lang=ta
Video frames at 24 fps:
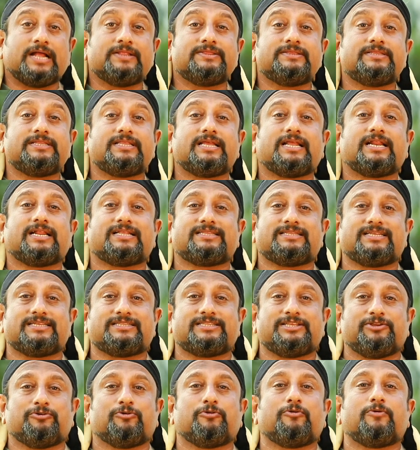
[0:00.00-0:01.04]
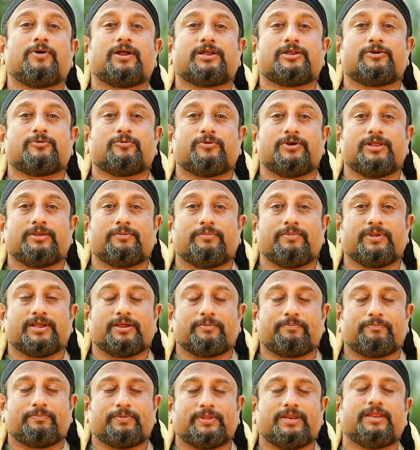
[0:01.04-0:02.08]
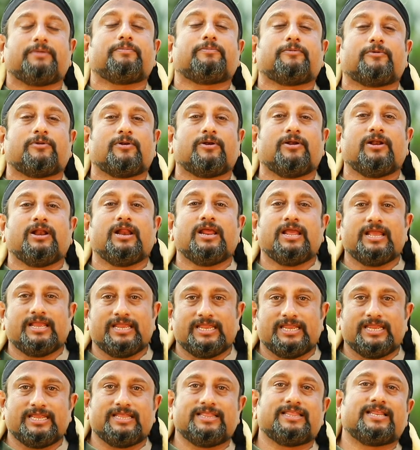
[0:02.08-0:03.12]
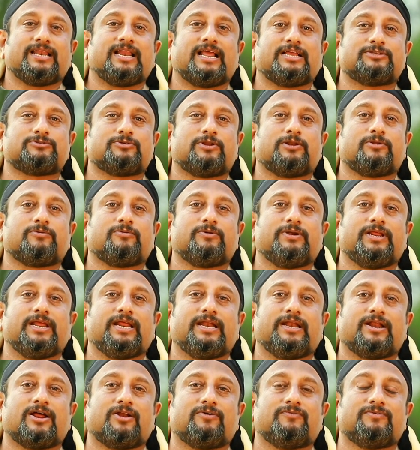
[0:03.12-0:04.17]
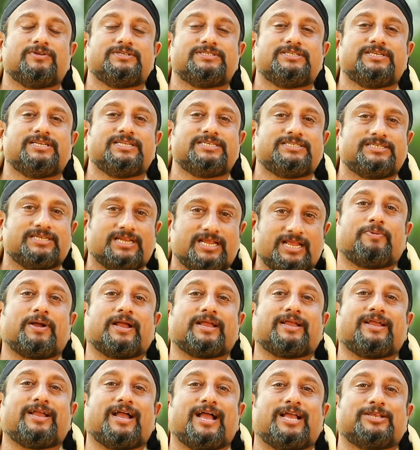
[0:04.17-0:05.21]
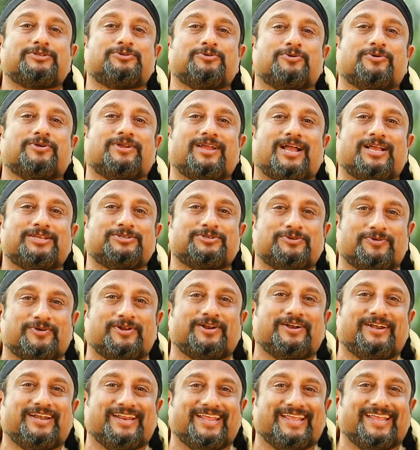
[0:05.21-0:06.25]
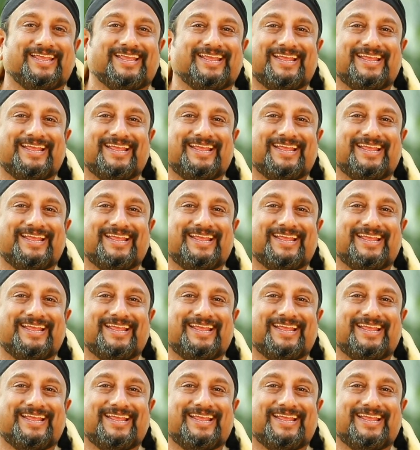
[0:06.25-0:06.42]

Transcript: அந்த ரத்தத்தை உருவாக்கக்கூடிய மிகப்பெரிய பொருள் இந்த நான் சொல்லக்கூடிய நான்வெஜ் டிஷ் பக்கா சுக்கா சோரட்டி